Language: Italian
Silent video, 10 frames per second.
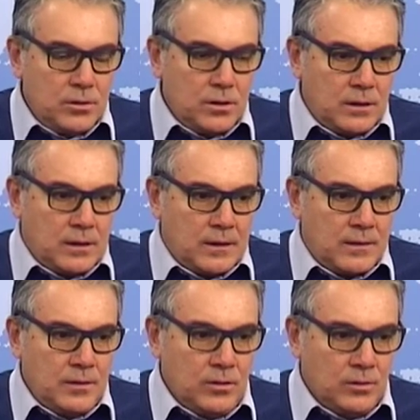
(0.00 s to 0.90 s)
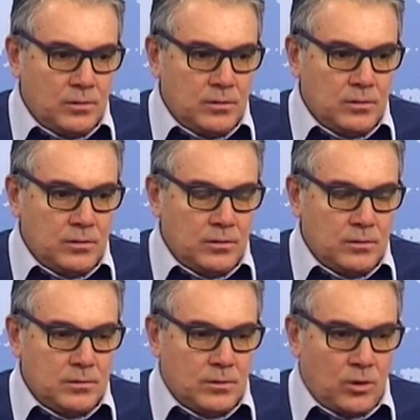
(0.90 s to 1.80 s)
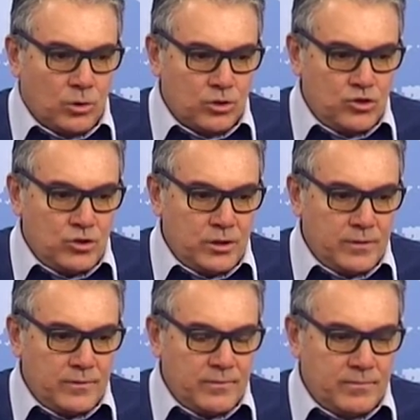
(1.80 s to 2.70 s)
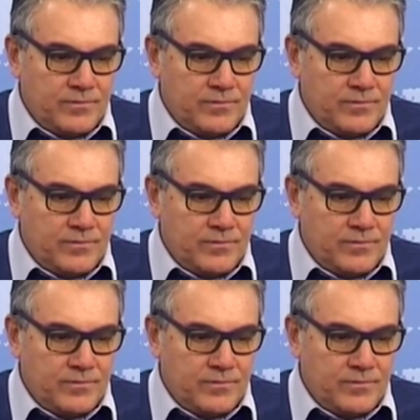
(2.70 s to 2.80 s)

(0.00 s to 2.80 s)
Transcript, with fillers: Allora, io eh, oggi mh, mm,